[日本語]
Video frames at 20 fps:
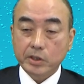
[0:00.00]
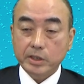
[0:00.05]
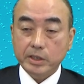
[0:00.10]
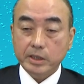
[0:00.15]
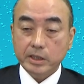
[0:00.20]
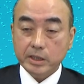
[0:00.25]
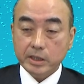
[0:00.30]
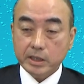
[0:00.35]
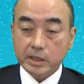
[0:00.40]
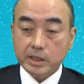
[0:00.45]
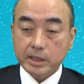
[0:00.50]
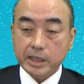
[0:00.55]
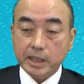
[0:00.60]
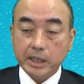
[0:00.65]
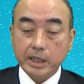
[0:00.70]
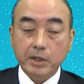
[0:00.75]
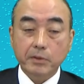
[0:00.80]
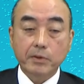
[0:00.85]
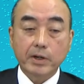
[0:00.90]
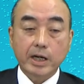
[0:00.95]
息だ
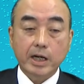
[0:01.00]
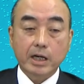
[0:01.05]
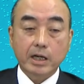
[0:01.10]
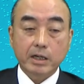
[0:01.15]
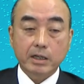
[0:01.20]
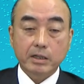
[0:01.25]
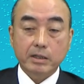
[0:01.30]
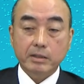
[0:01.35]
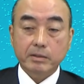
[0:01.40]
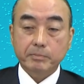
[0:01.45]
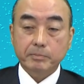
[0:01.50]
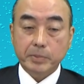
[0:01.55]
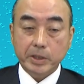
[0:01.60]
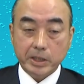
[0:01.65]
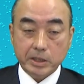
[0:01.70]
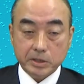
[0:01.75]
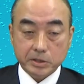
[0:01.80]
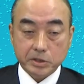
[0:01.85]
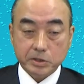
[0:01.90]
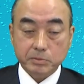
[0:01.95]
けは
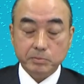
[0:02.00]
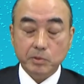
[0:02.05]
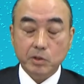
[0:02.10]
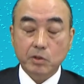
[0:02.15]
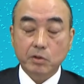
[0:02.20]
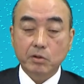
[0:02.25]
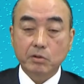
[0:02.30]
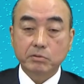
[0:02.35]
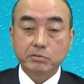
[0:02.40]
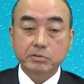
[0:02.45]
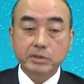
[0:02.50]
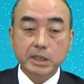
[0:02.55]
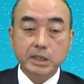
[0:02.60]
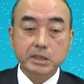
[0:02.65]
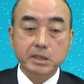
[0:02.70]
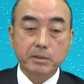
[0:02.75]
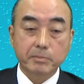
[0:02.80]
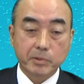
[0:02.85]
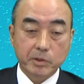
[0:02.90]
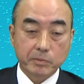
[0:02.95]
ペースも深
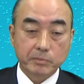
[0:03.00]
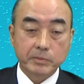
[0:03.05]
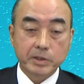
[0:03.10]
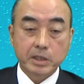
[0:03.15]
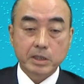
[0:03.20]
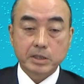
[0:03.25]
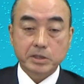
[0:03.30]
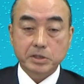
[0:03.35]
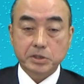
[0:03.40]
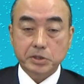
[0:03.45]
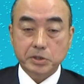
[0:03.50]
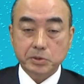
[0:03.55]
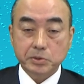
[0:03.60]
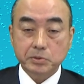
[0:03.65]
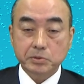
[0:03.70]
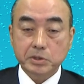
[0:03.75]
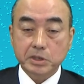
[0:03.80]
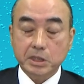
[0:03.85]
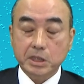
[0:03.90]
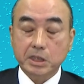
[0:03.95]
さも自
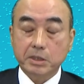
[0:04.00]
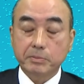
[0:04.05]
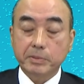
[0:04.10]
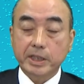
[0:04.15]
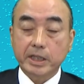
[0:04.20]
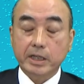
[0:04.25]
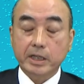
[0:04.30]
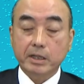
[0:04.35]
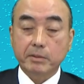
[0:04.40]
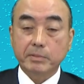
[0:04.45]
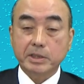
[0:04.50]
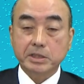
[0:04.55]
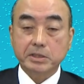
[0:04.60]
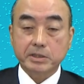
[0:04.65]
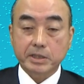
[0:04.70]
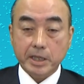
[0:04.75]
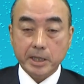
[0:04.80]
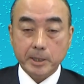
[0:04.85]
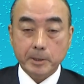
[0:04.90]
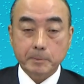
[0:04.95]
由に決められます
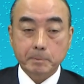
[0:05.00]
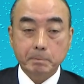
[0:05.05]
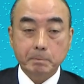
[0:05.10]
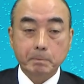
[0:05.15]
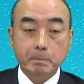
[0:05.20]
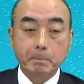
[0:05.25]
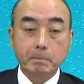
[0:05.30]
ね。